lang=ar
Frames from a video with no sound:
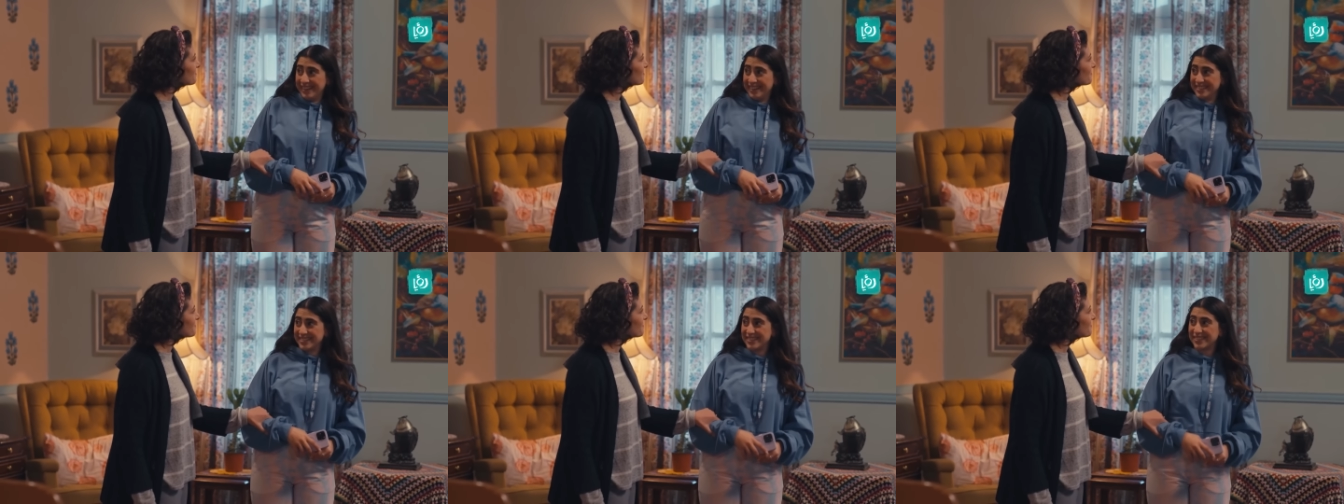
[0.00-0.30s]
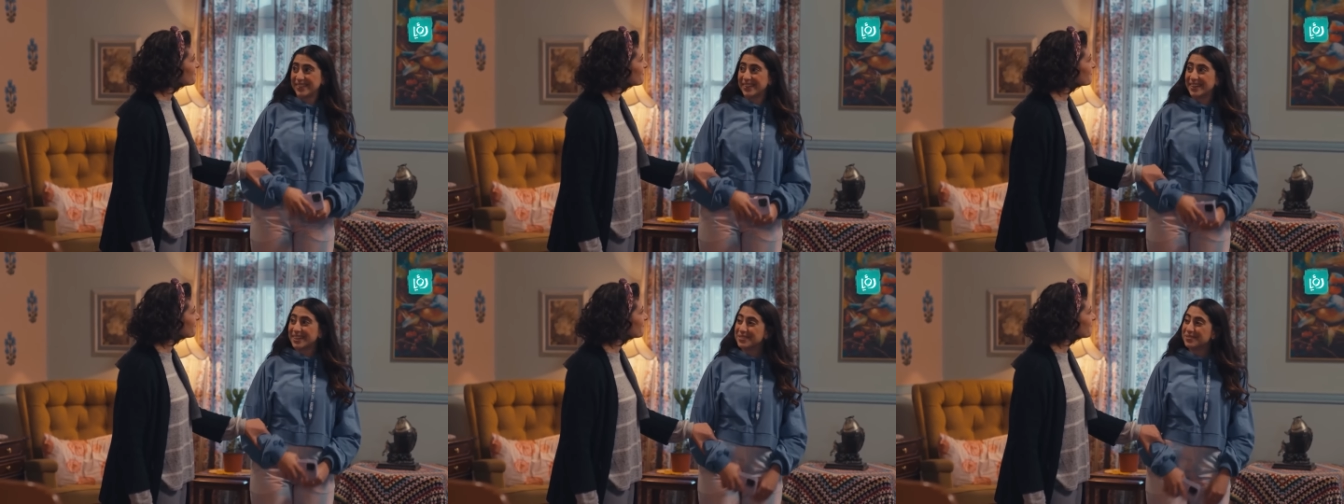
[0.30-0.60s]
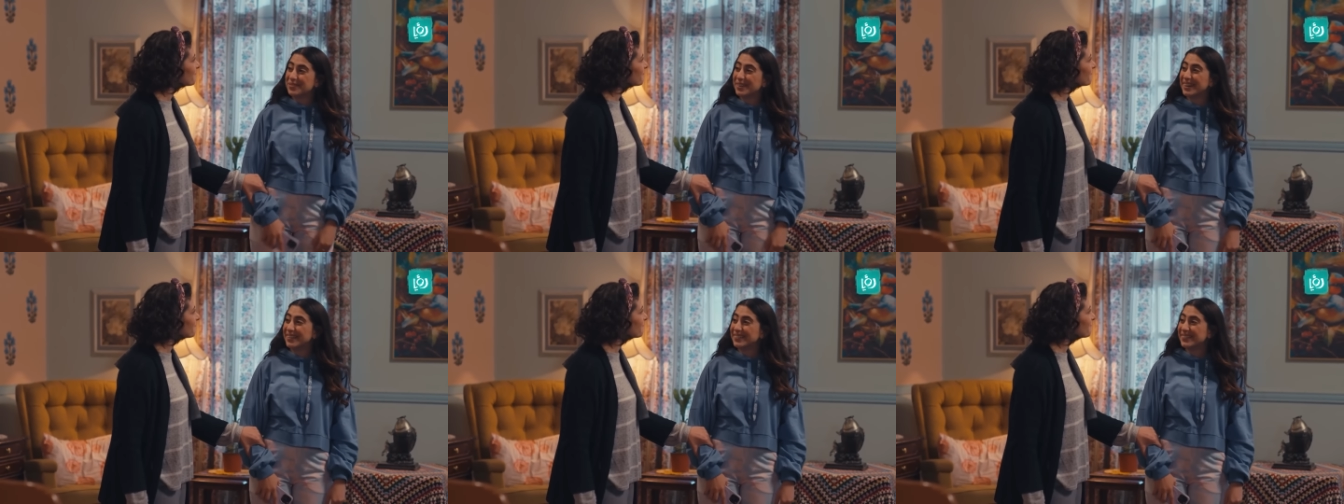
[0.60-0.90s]
شكرا
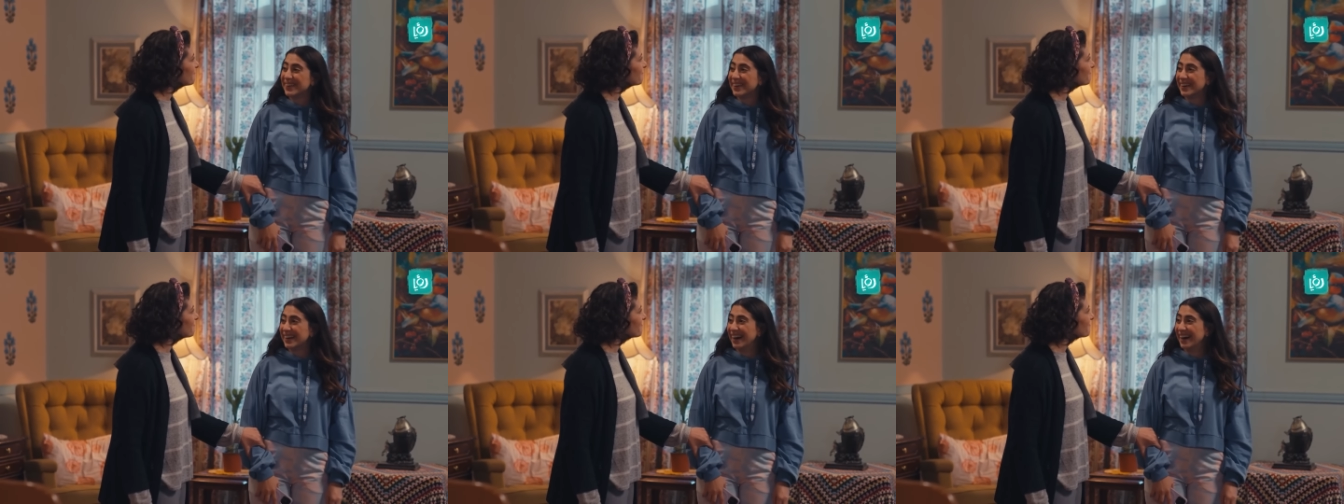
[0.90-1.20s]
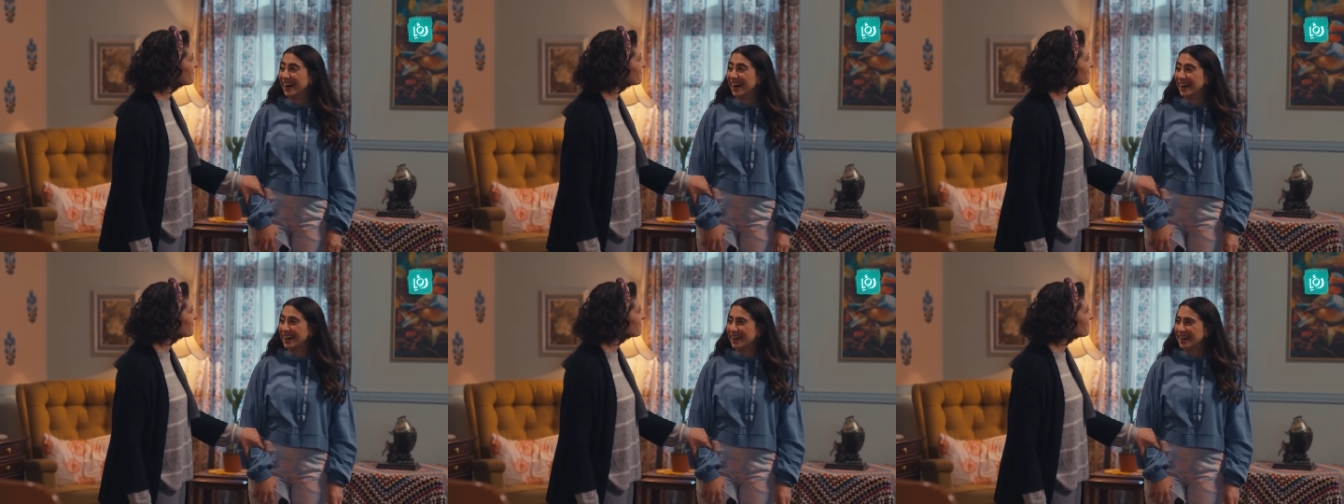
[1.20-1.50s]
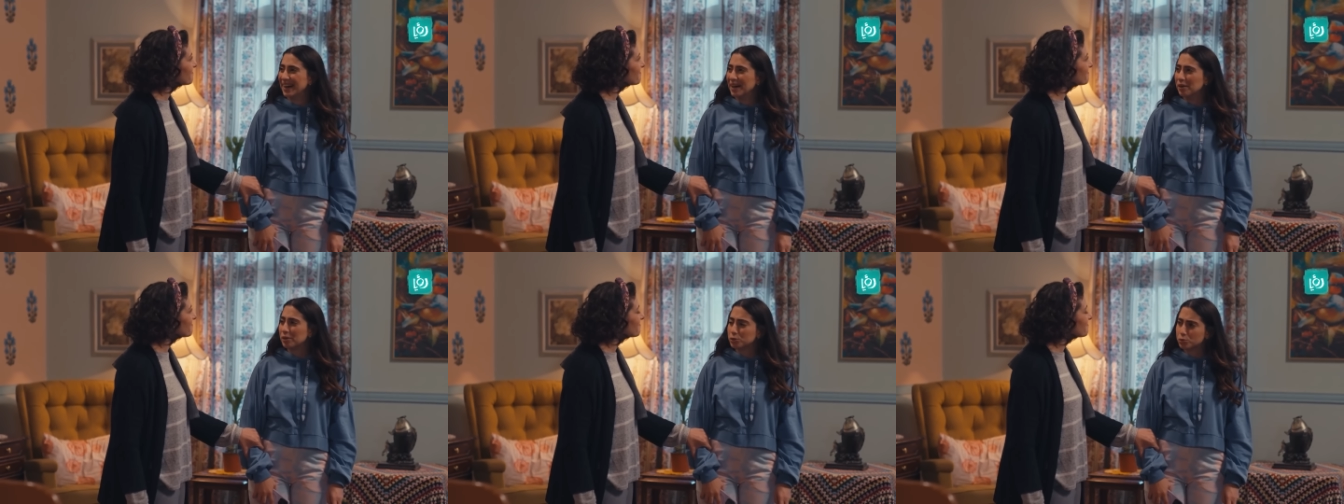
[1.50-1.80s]
ماما
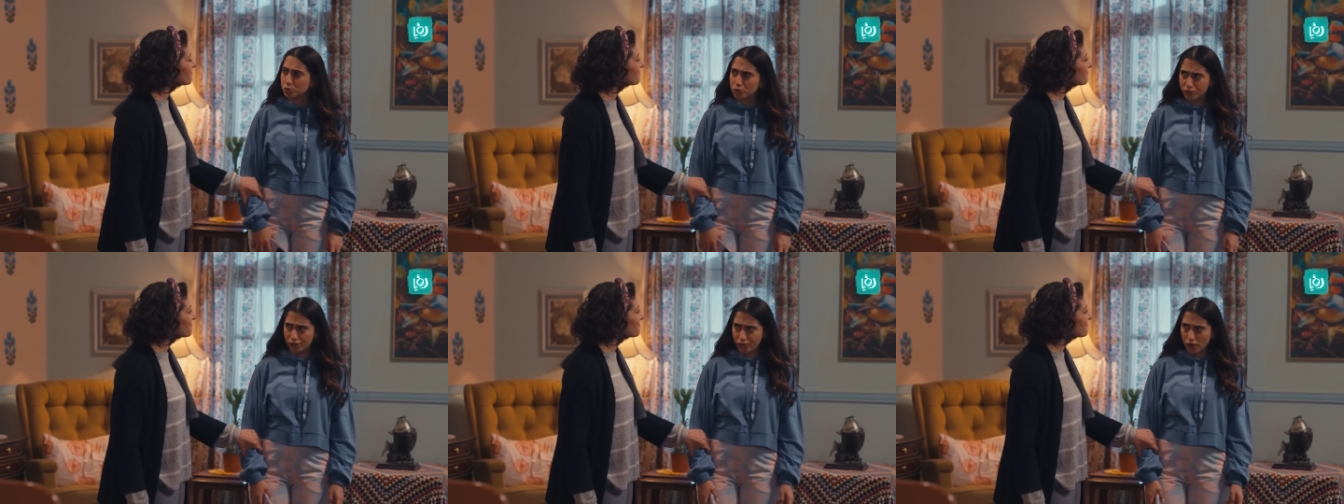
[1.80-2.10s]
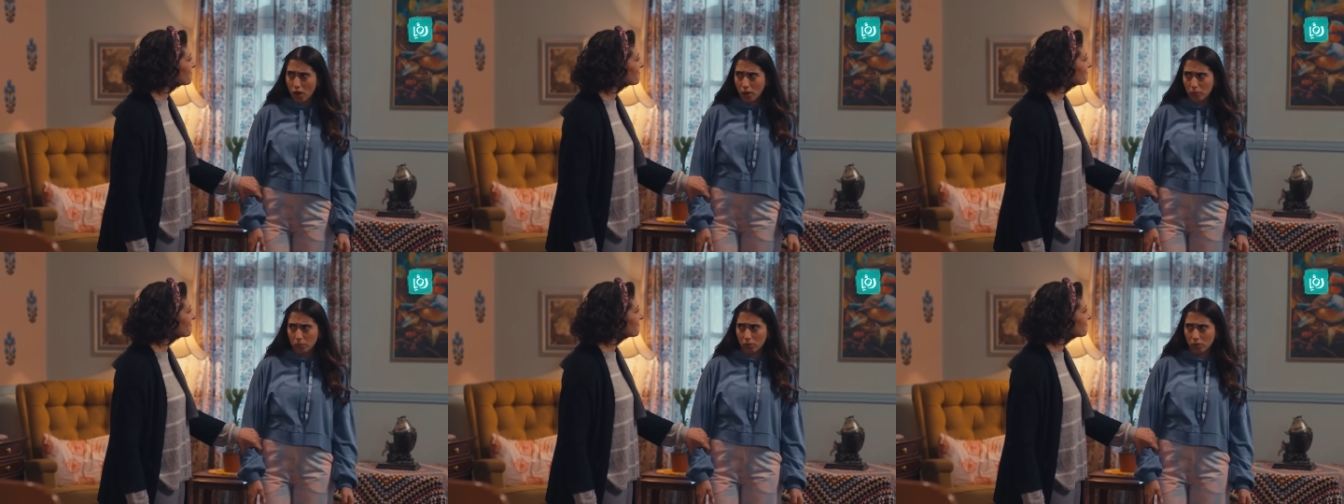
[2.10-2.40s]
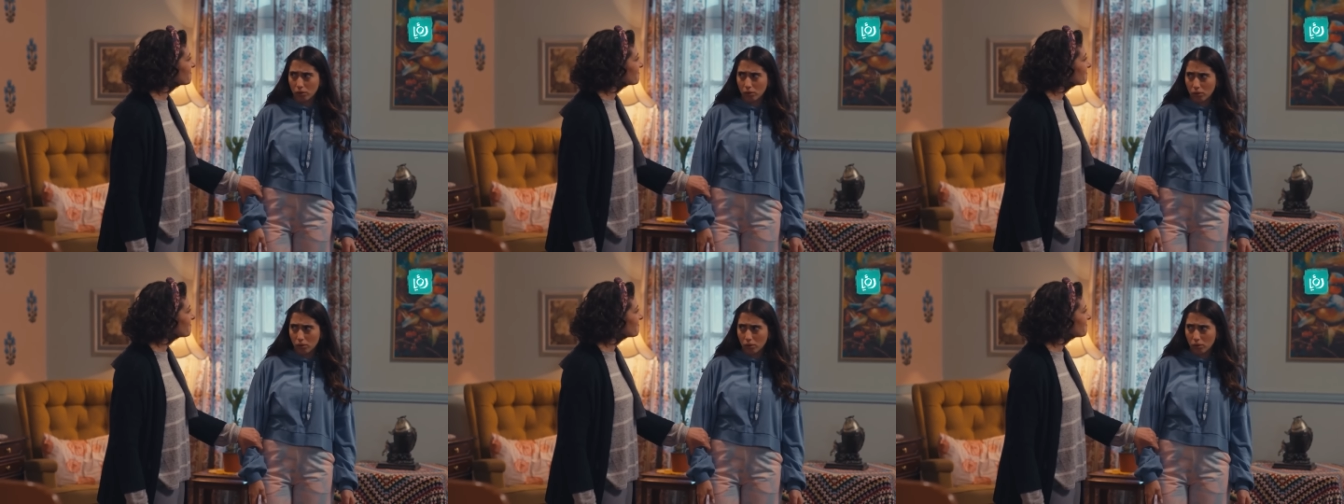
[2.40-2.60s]
بس مش فاهمه